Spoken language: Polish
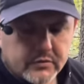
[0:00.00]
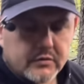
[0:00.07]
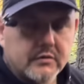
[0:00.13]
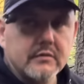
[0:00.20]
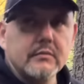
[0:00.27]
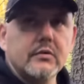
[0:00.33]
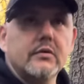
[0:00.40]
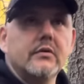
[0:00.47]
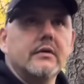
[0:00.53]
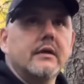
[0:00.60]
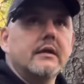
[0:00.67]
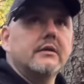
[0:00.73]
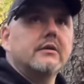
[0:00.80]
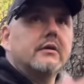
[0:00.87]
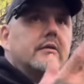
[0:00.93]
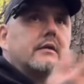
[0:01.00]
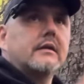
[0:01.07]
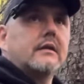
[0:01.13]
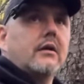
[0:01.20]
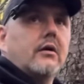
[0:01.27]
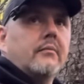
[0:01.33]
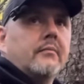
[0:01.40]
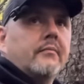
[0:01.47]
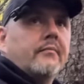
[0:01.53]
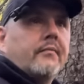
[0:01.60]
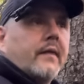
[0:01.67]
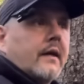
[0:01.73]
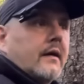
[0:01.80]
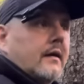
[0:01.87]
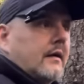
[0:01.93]
później zmuchuję i się one tlą.
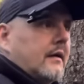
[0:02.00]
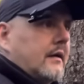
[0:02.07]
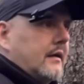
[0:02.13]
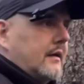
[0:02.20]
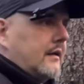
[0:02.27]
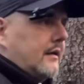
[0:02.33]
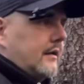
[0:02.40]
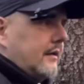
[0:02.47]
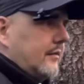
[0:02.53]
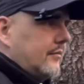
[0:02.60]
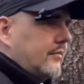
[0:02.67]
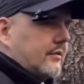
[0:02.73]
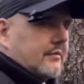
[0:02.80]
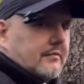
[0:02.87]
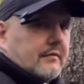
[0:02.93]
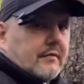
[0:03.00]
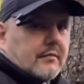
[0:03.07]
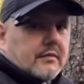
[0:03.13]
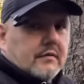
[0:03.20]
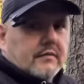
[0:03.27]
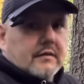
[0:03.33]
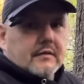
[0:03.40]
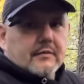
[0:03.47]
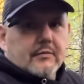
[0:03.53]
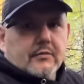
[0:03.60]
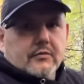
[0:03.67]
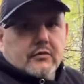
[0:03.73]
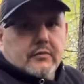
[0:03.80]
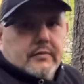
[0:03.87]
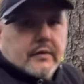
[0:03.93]
Pozbywam się w ten
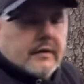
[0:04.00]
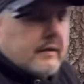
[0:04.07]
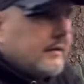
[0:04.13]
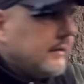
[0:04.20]
sposób